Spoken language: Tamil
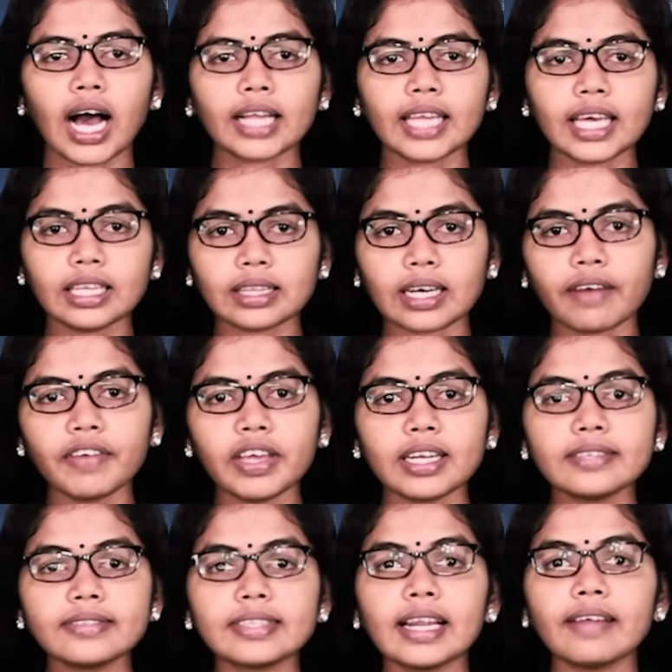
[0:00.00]
அதை
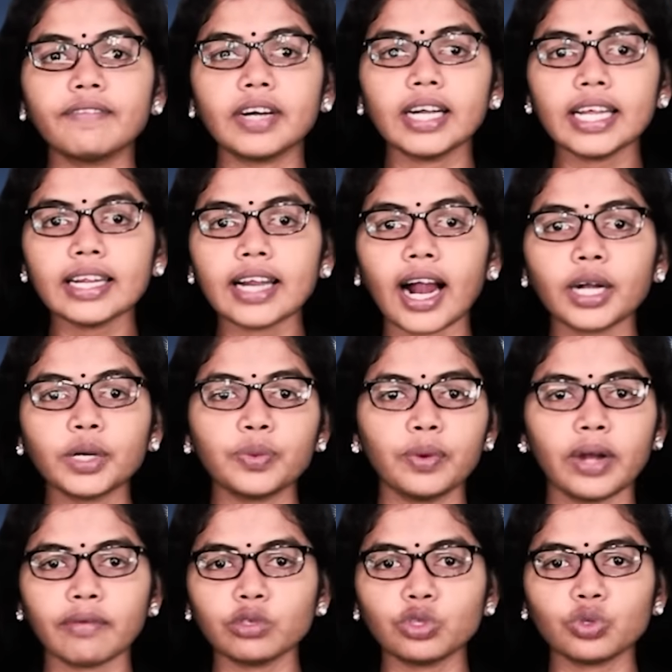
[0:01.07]
தவிர சில வெளிநாட்டு
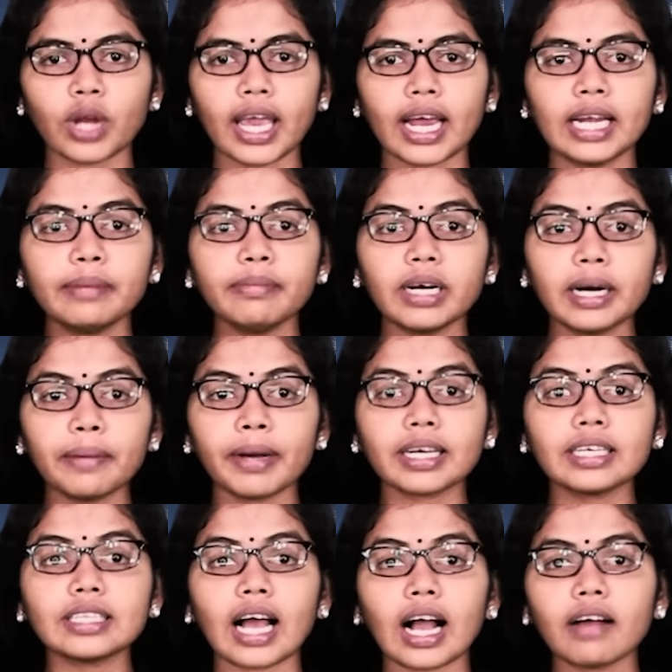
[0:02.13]
உளவுத்துறைகளும்
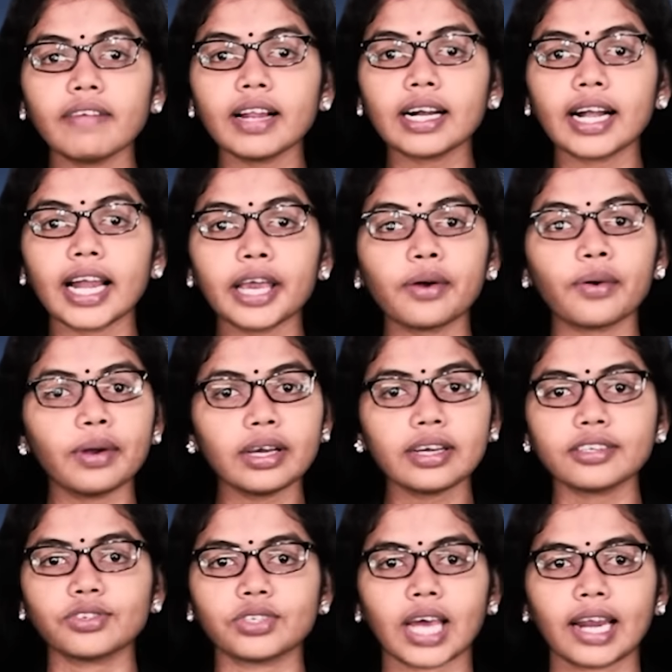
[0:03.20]
எமக்கு தகவல்களை
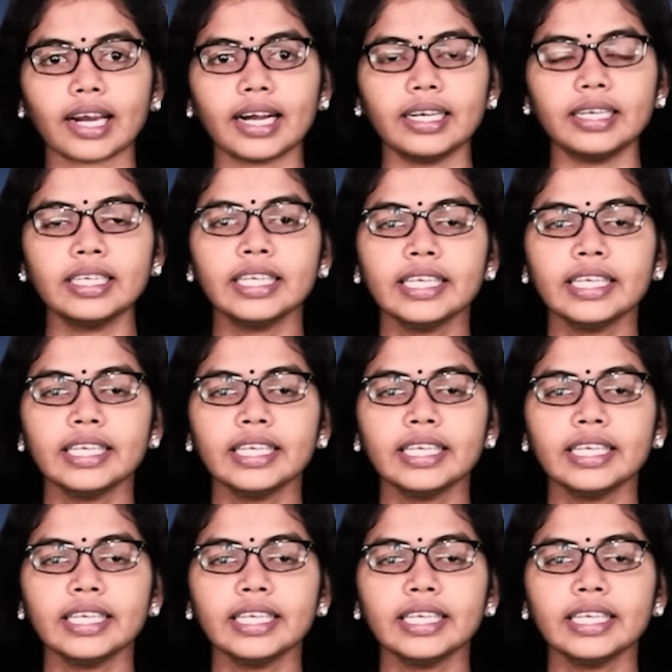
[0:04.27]
கொடுக்கின்றார்கள்